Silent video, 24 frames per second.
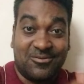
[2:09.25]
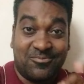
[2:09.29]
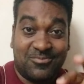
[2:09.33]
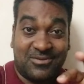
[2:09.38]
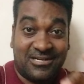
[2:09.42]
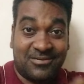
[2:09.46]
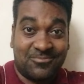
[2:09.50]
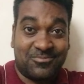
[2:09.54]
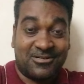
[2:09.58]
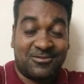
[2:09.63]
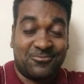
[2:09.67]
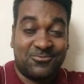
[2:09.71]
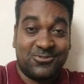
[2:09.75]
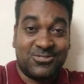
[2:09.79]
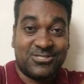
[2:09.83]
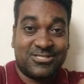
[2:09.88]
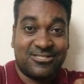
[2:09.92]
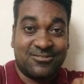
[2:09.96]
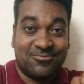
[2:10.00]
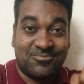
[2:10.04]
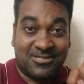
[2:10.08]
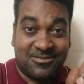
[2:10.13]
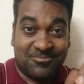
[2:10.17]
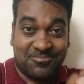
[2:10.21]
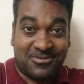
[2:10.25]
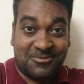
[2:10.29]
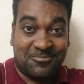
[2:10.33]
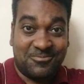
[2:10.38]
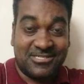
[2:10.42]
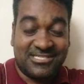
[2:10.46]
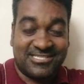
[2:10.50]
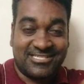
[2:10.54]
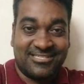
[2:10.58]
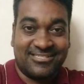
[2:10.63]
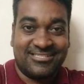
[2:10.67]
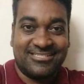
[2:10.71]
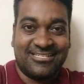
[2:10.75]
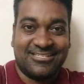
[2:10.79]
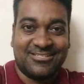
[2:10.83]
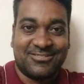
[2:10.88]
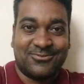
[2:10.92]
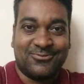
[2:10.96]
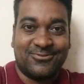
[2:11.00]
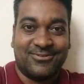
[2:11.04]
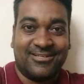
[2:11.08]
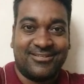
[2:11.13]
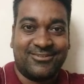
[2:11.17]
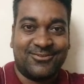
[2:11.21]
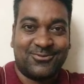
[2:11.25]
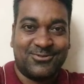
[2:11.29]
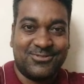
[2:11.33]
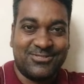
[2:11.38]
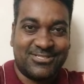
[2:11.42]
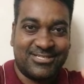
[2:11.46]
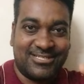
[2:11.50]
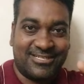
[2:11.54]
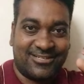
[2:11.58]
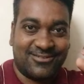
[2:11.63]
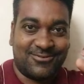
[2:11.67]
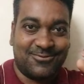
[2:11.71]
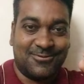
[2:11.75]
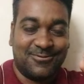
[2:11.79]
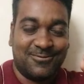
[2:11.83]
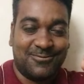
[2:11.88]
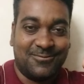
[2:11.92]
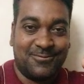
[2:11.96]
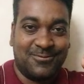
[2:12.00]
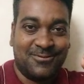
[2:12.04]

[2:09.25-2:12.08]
బాగా ప్రమోషన్ బాగా పబ్లిసిటీ చేస్తున్నారు కొంచెం నాకు